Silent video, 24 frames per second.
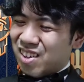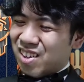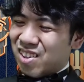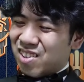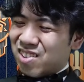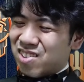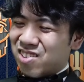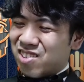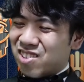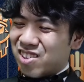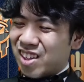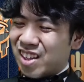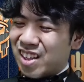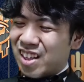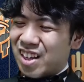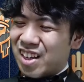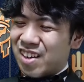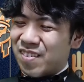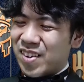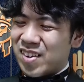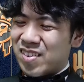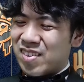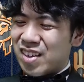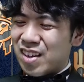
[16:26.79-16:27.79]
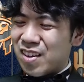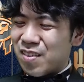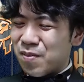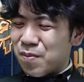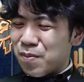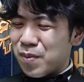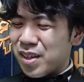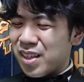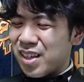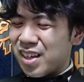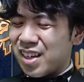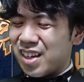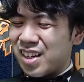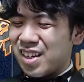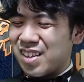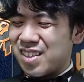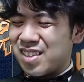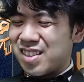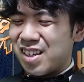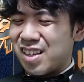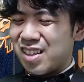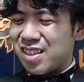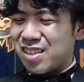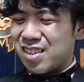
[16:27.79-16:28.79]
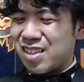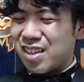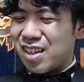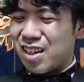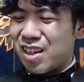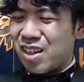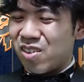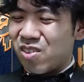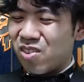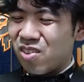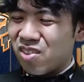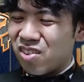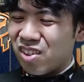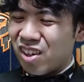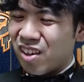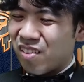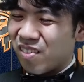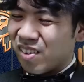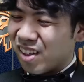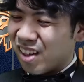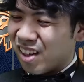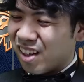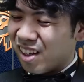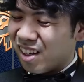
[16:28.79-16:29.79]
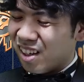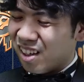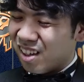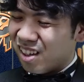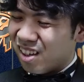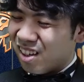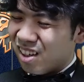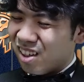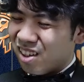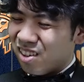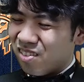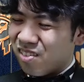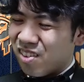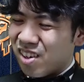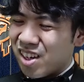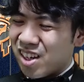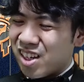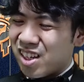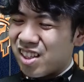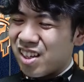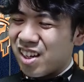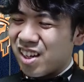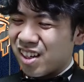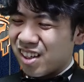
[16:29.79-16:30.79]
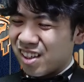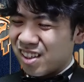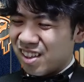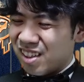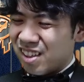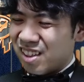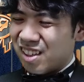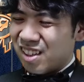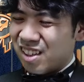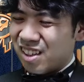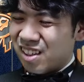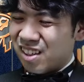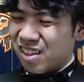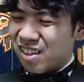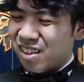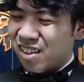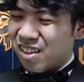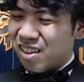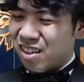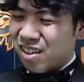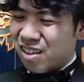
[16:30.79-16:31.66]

そうだな、まあ、3マナ33飛行ぐらいまでは行きたいかな。